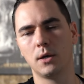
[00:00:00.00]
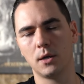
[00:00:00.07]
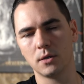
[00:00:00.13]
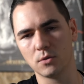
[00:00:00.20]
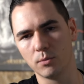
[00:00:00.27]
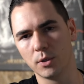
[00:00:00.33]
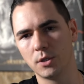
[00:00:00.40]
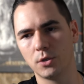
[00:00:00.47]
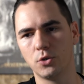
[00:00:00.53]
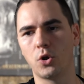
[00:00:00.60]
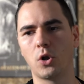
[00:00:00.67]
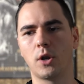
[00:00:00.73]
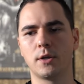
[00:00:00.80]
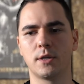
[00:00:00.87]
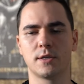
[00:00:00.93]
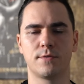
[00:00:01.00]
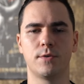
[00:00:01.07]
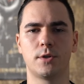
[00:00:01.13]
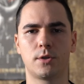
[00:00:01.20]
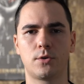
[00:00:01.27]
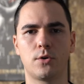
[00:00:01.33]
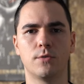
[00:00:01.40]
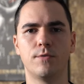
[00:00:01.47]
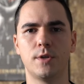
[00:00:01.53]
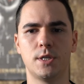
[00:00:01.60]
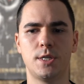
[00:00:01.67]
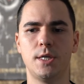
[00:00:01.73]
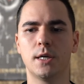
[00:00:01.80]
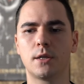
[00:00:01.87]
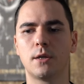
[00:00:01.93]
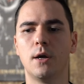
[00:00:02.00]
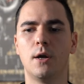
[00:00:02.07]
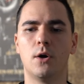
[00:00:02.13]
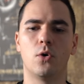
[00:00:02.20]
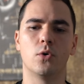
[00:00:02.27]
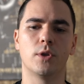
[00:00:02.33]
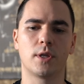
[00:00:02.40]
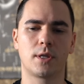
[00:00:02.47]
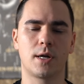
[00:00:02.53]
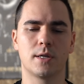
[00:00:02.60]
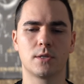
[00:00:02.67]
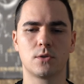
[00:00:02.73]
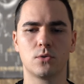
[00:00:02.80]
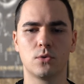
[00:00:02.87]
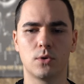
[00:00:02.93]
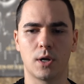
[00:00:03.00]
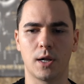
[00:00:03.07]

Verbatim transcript: also mit Dollar. Das wird konventiert und dann kannst du,